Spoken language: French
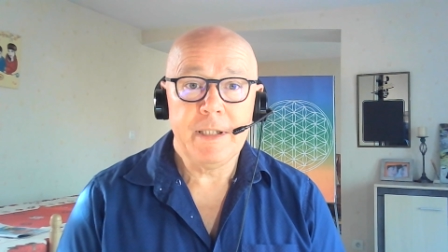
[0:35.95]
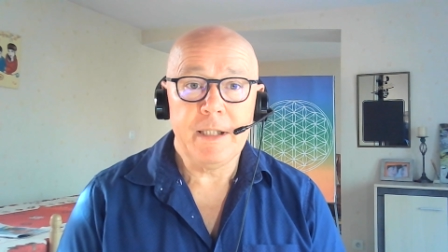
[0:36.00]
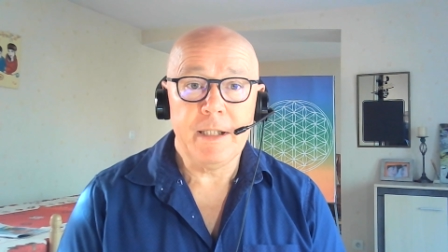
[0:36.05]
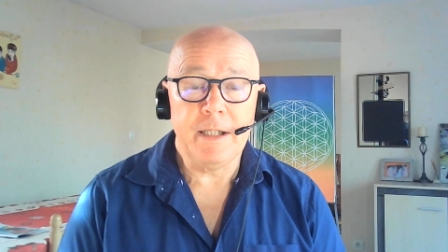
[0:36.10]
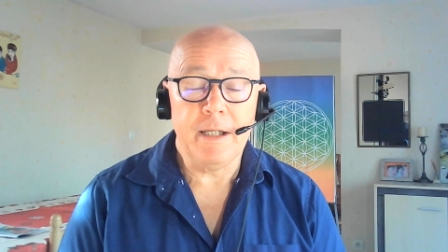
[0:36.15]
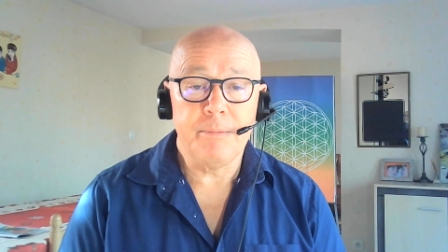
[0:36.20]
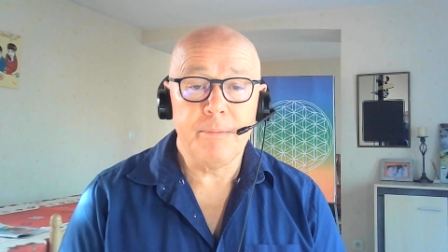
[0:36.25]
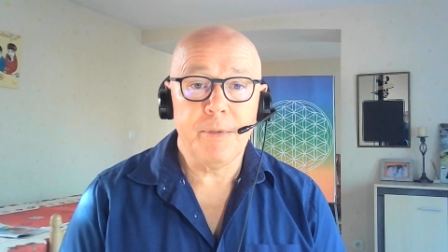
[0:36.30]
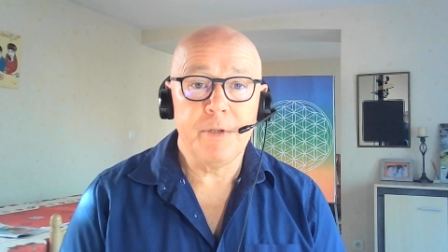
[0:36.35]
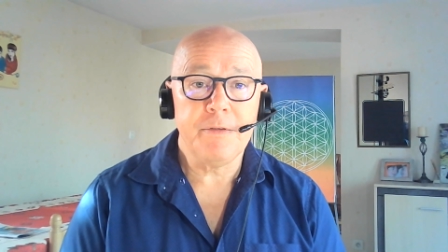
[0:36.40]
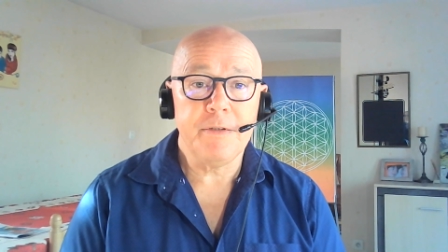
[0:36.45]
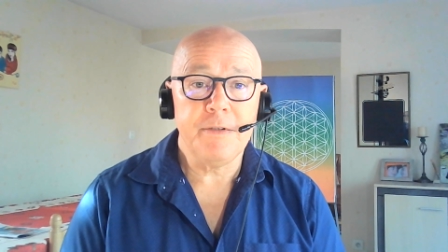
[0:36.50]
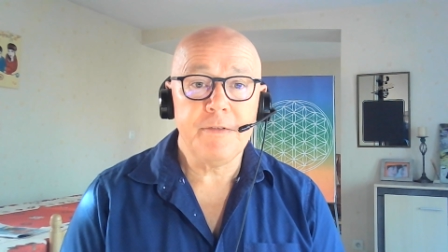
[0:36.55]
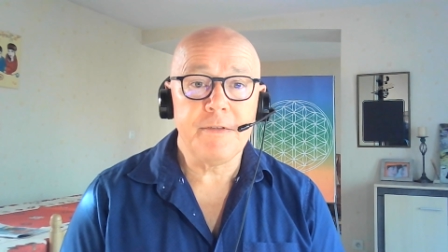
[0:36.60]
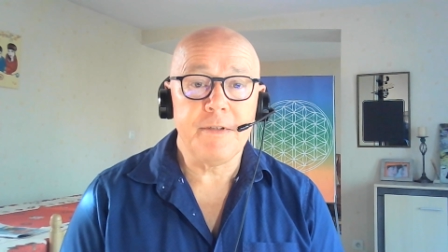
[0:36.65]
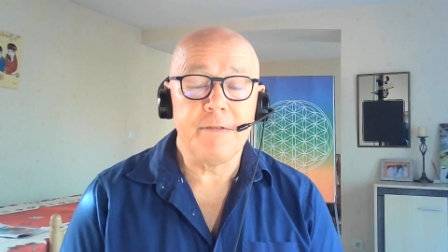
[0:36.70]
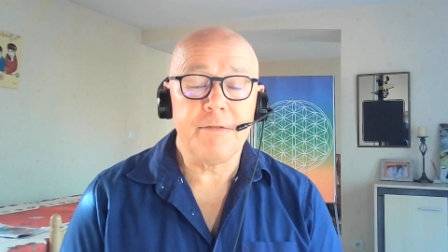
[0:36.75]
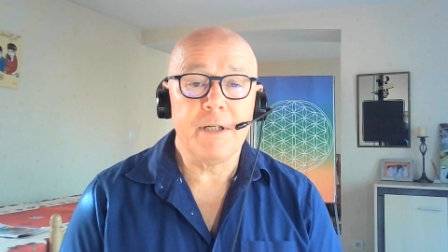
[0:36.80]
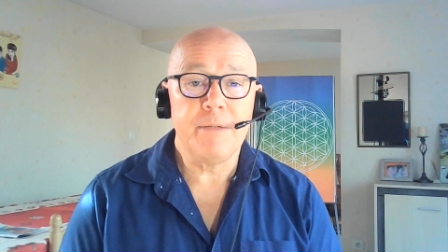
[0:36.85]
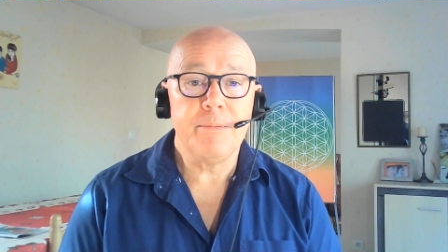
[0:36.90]
Et l'important,
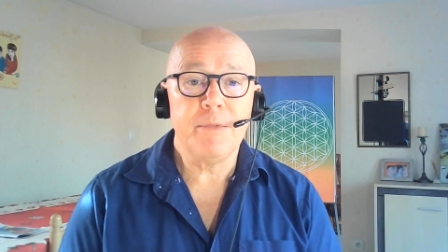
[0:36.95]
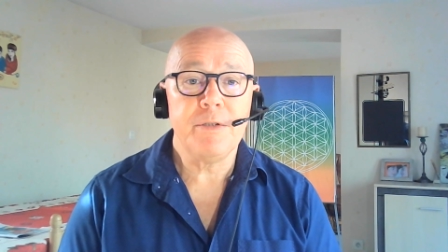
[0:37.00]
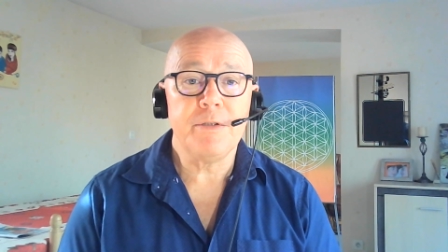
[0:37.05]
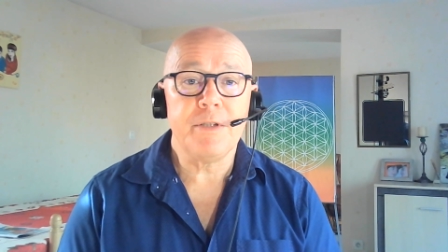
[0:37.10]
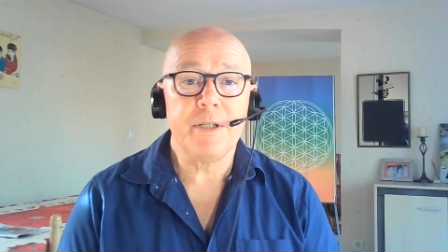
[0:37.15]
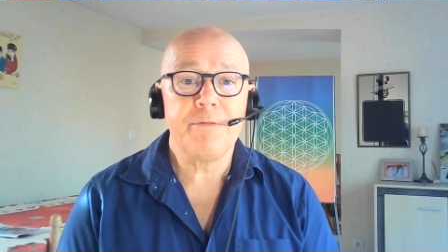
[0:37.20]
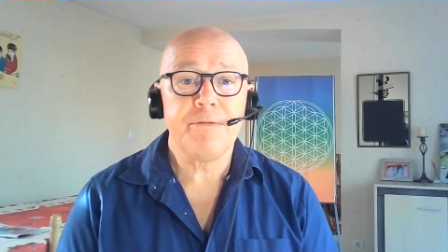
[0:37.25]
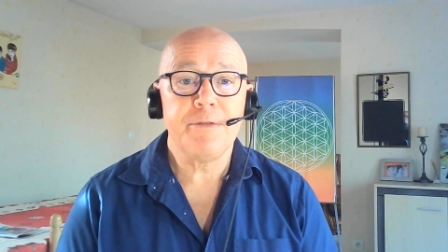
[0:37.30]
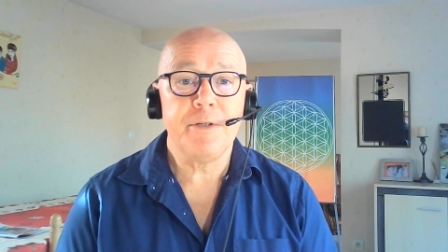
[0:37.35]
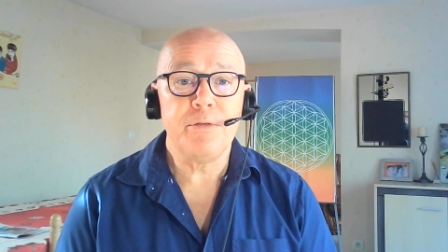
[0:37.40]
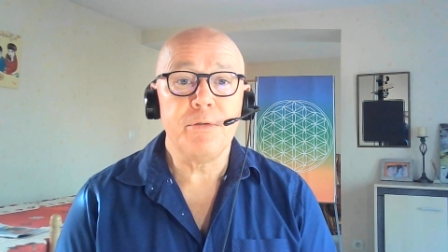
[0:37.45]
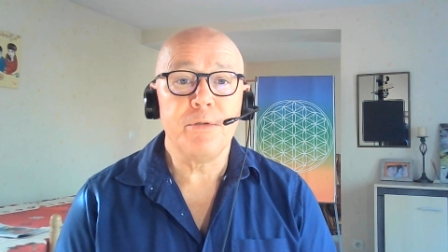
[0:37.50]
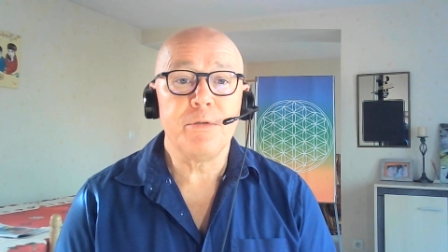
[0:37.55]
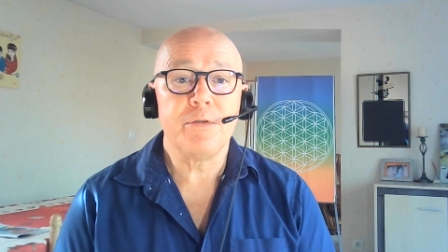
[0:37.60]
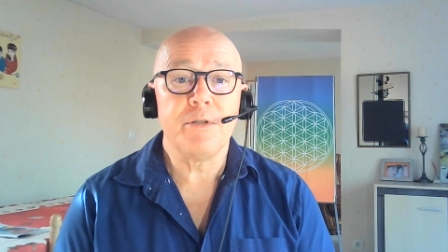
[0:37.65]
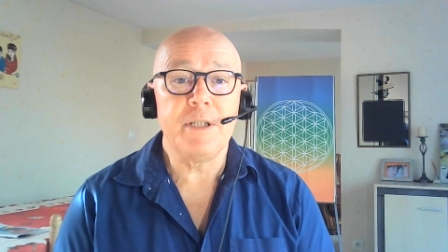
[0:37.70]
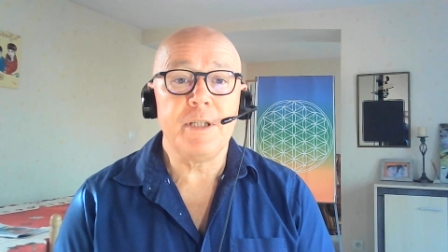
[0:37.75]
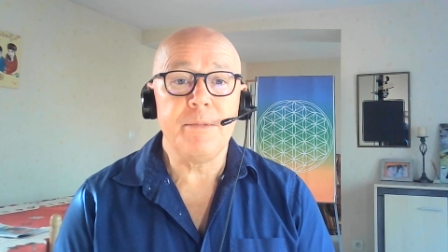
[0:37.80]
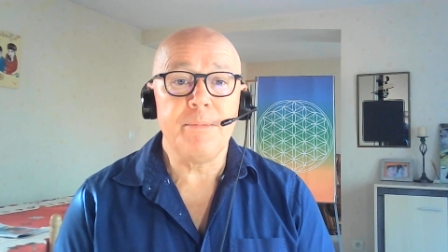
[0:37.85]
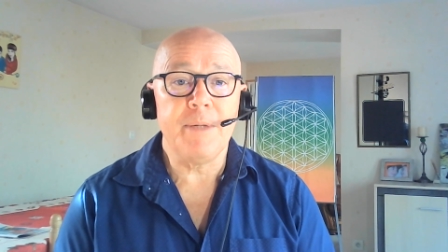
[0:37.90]
c'est vraiment défendre
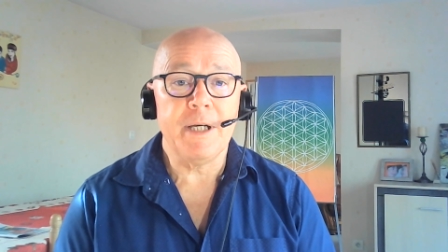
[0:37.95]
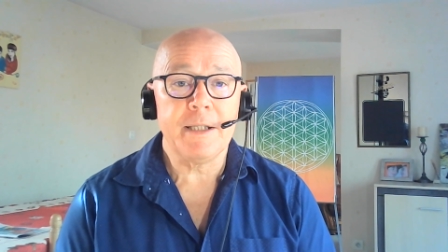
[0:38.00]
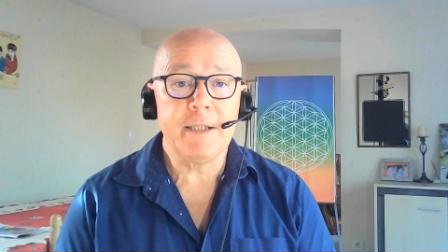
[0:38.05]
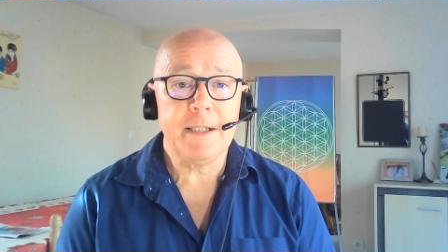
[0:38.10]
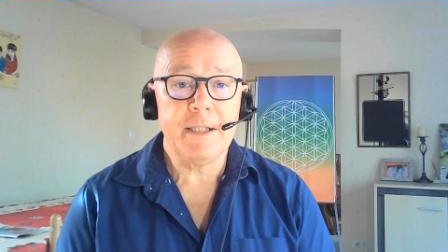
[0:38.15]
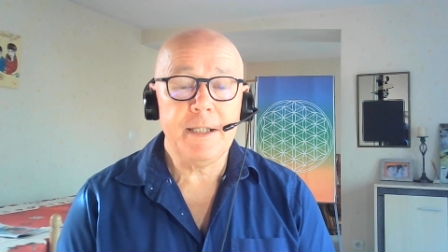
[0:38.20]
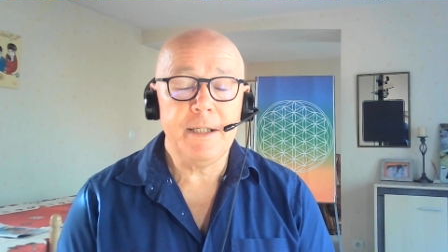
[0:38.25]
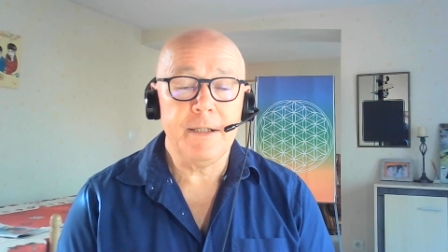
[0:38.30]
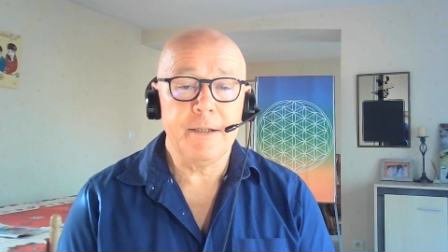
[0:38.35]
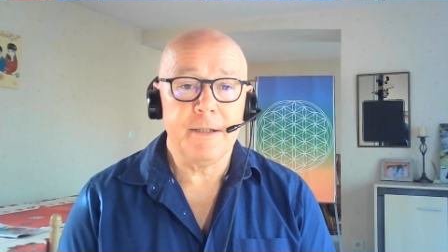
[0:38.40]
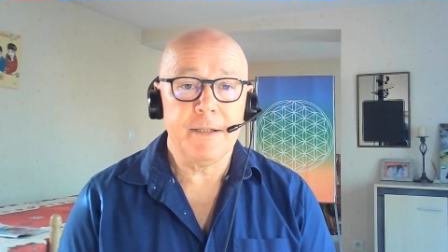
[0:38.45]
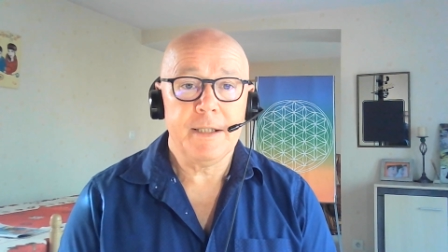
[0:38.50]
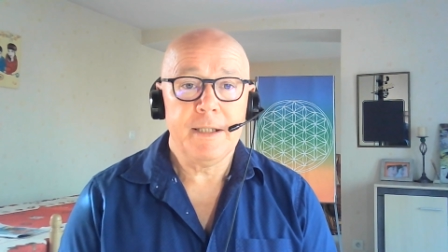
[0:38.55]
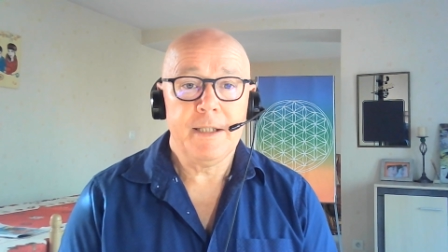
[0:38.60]
notre liberté euh,